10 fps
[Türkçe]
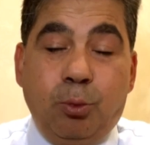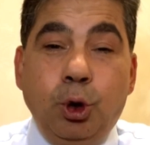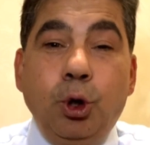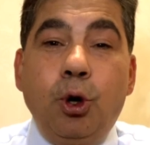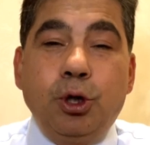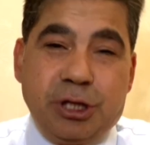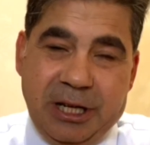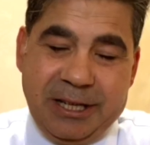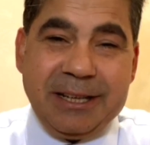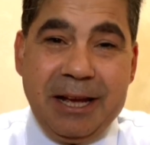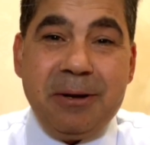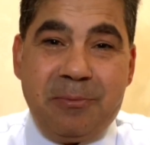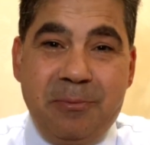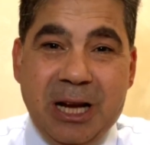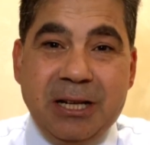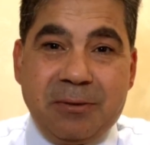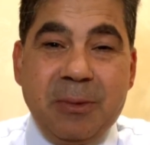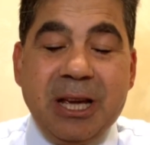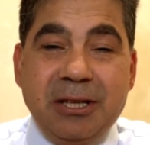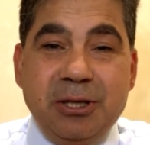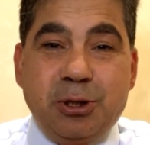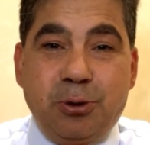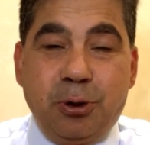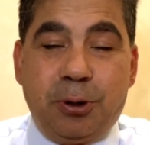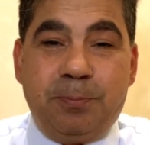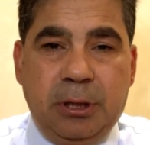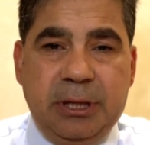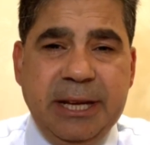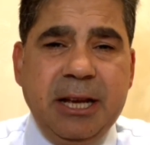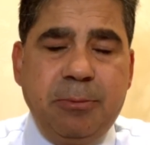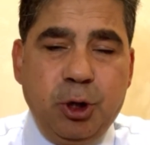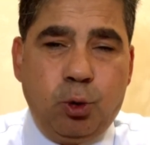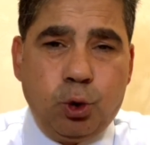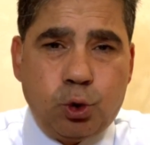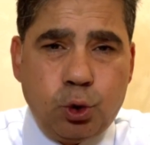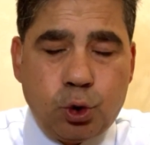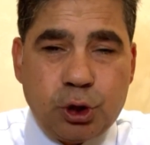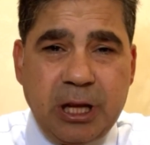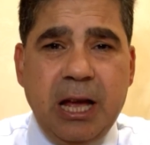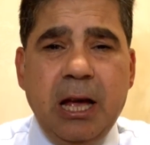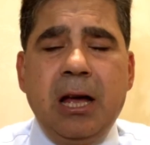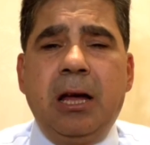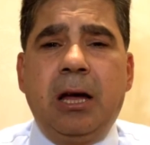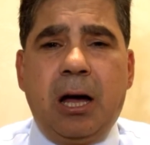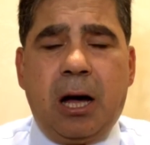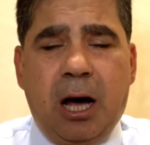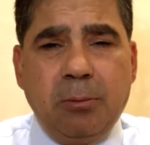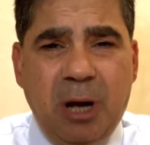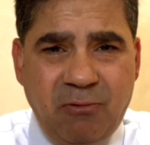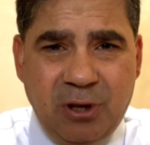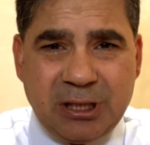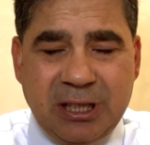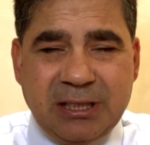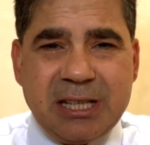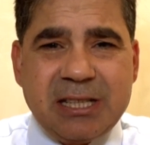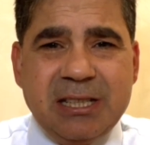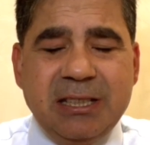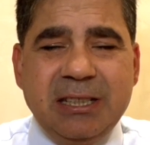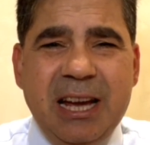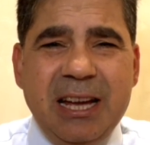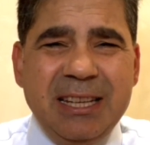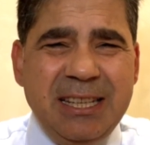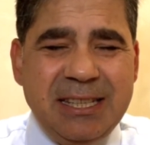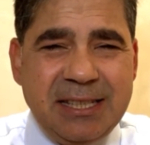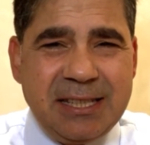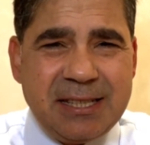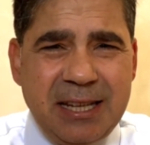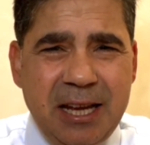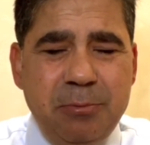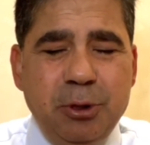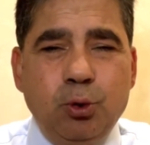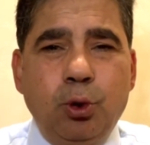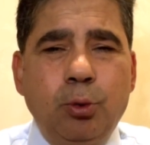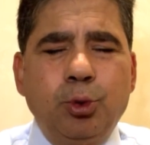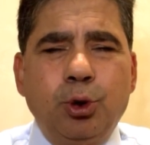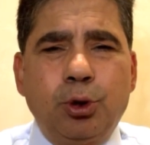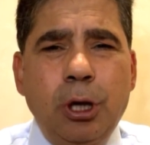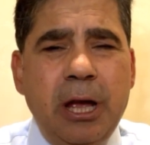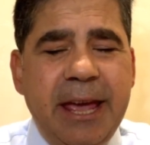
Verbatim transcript: Bunu öncelikle belirtmek istiyorum. Diğer bir husus da Alman vatandaşlığına istisnai bir durumdur.